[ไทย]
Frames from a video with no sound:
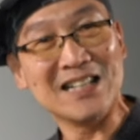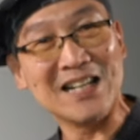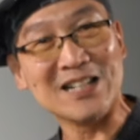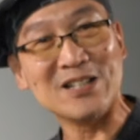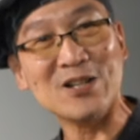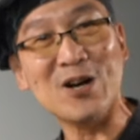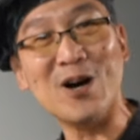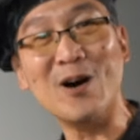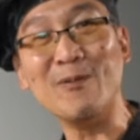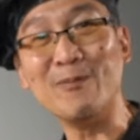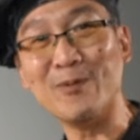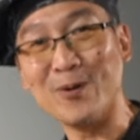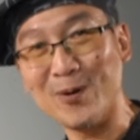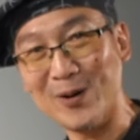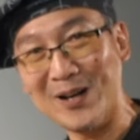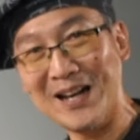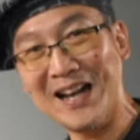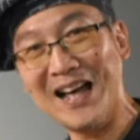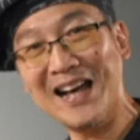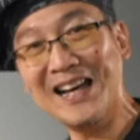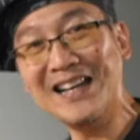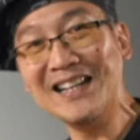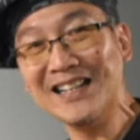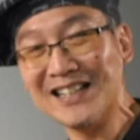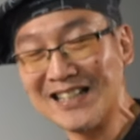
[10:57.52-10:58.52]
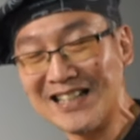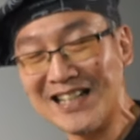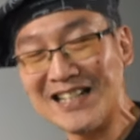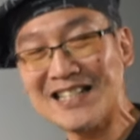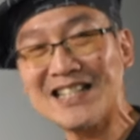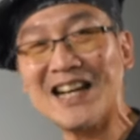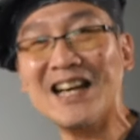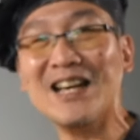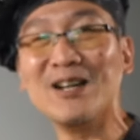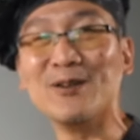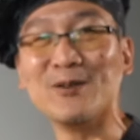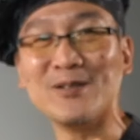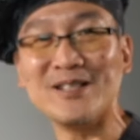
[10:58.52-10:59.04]
ถ้าชอบกดไลค์ ถ้า
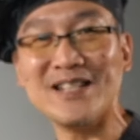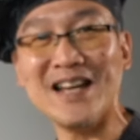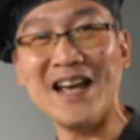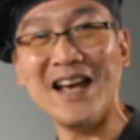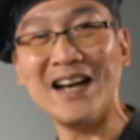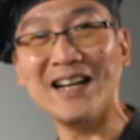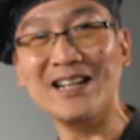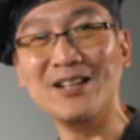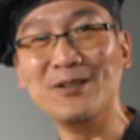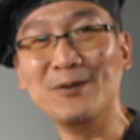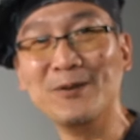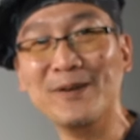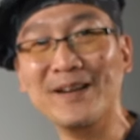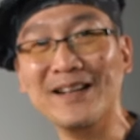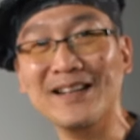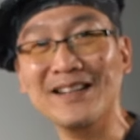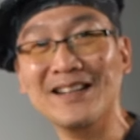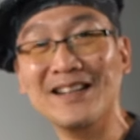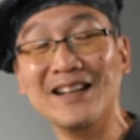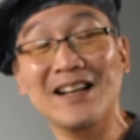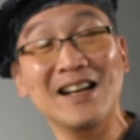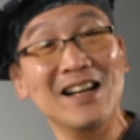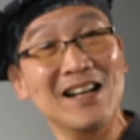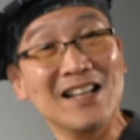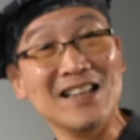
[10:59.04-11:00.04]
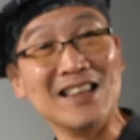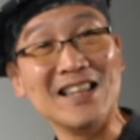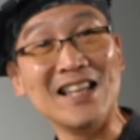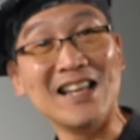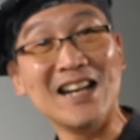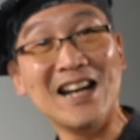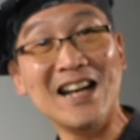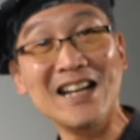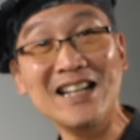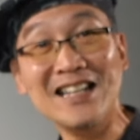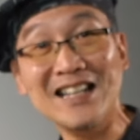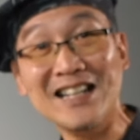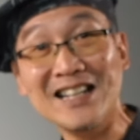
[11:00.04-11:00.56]
ใช่กดแชร์กันด้วยเล
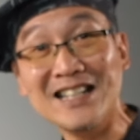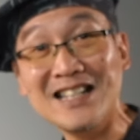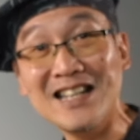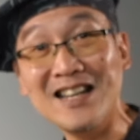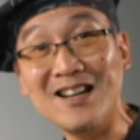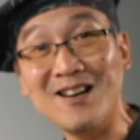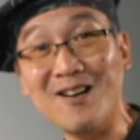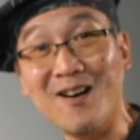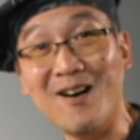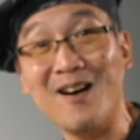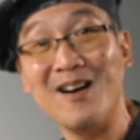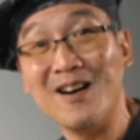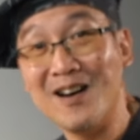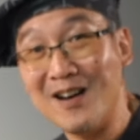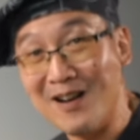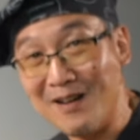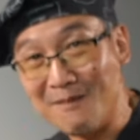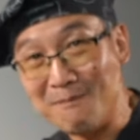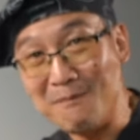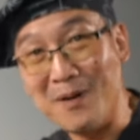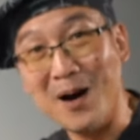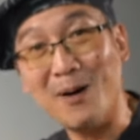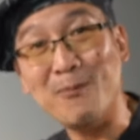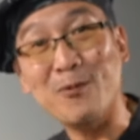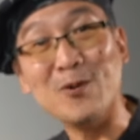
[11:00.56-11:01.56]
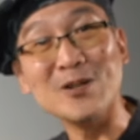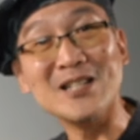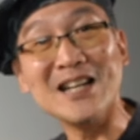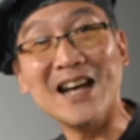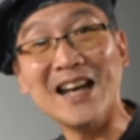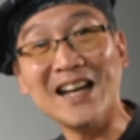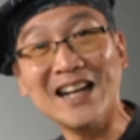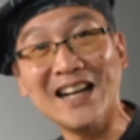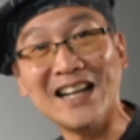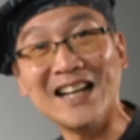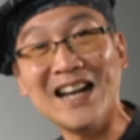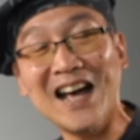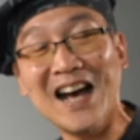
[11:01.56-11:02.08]
ยให้ดีจริง ๆ ก็มอบหัวใจ
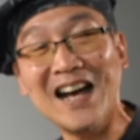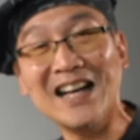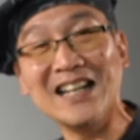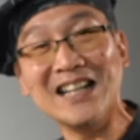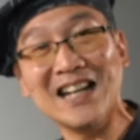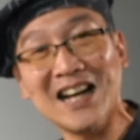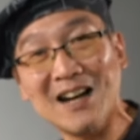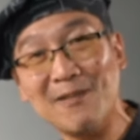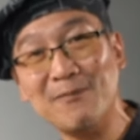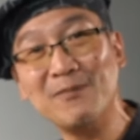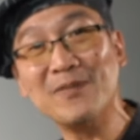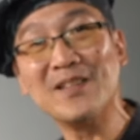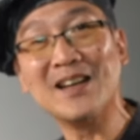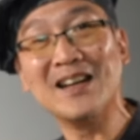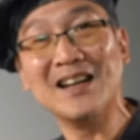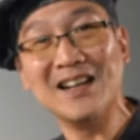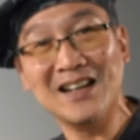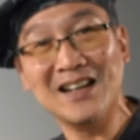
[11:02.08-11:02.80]
ให้กันได้นะครับ